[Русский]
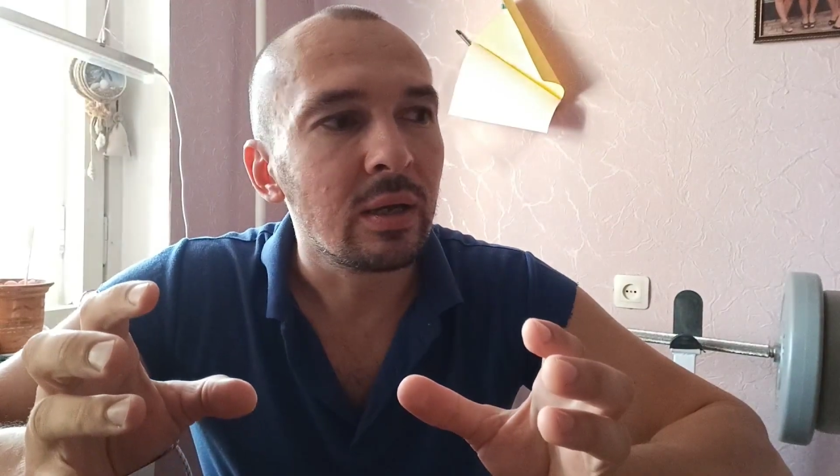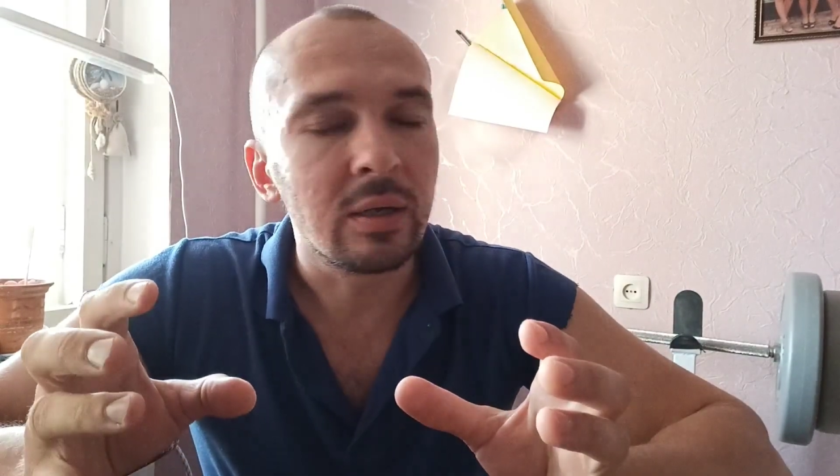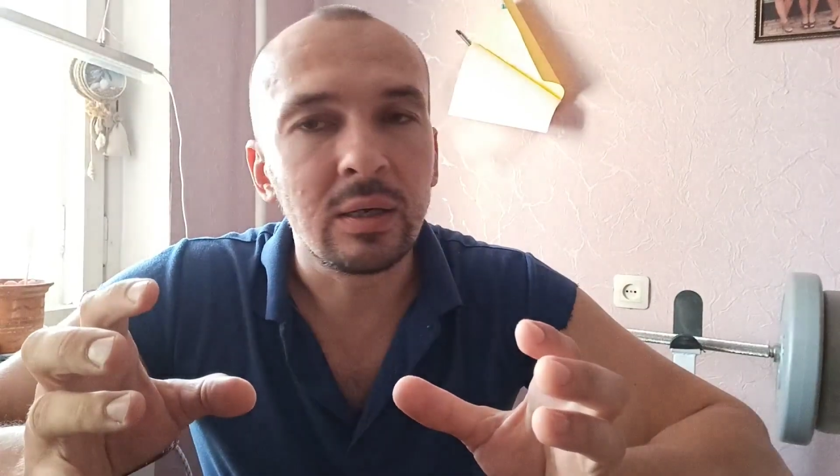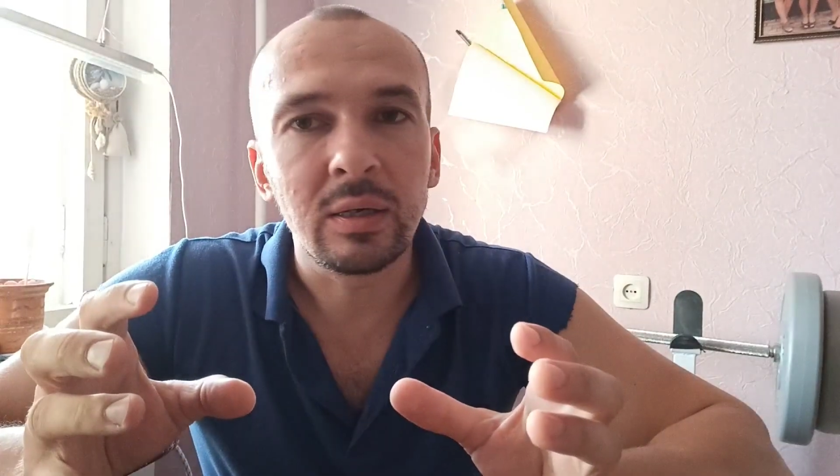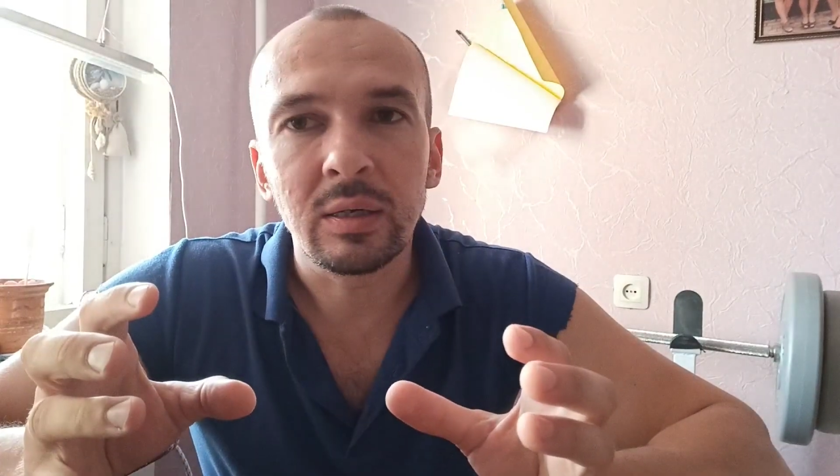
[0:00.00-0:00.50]

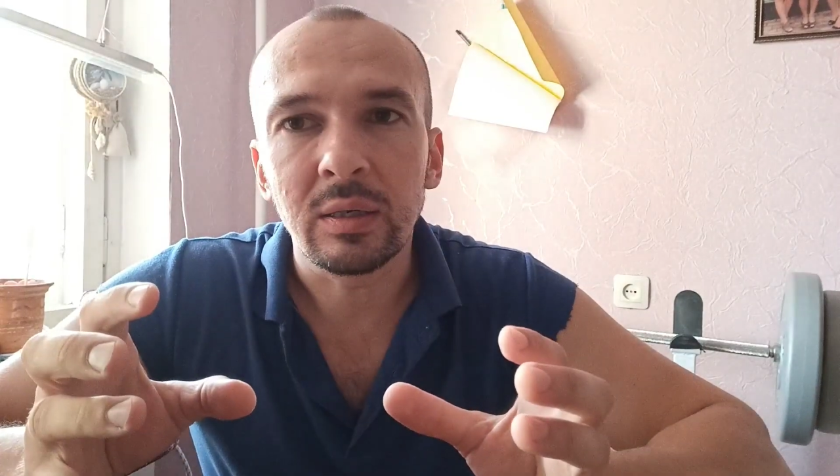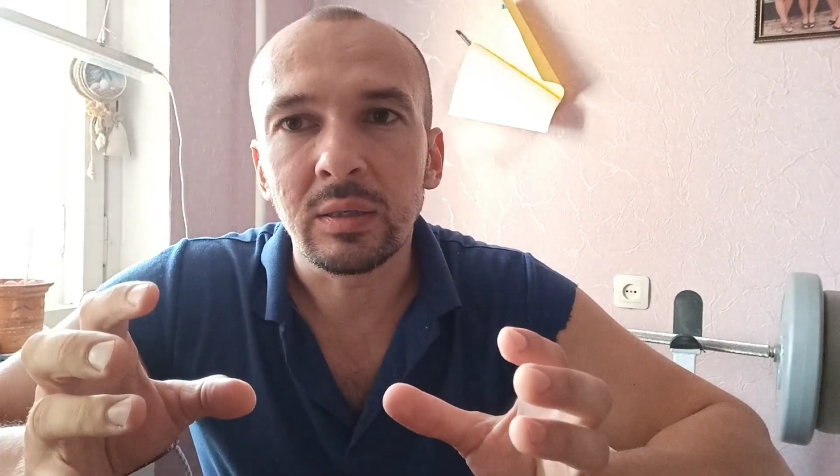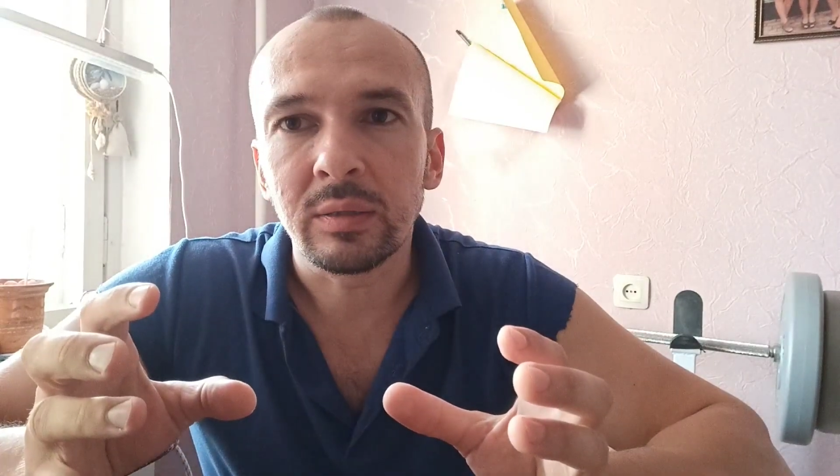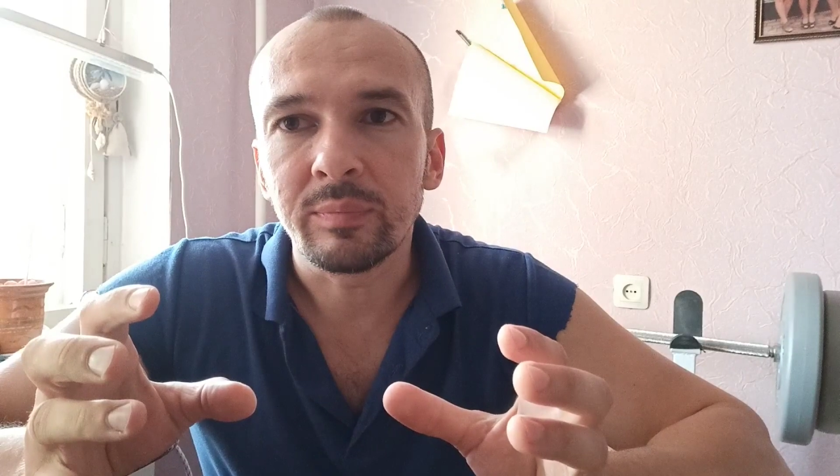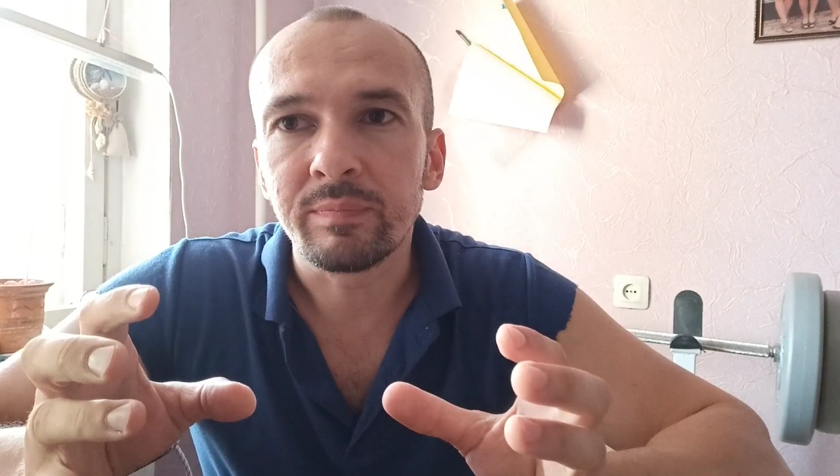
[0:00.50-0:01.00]

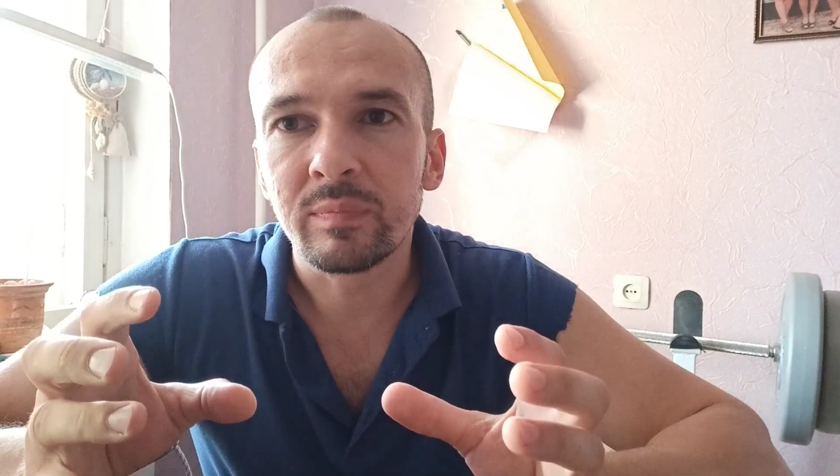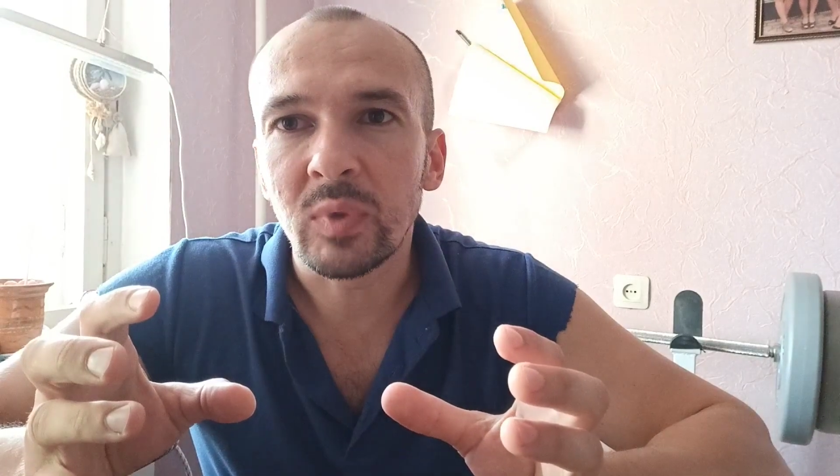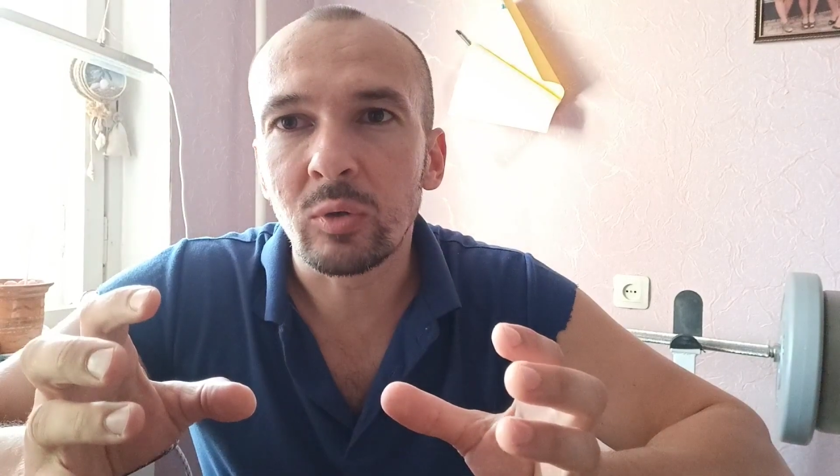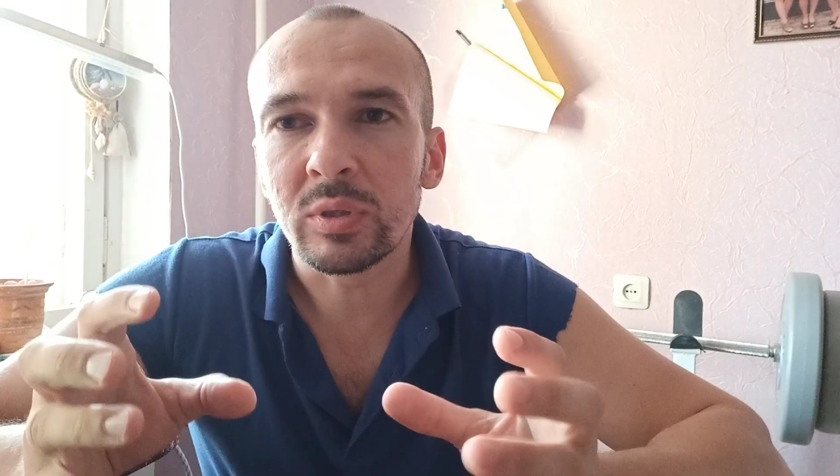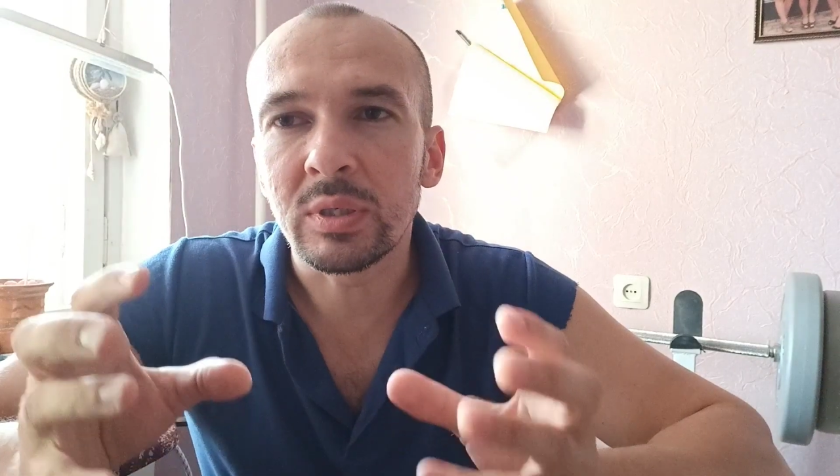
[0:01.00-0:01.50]
э, такое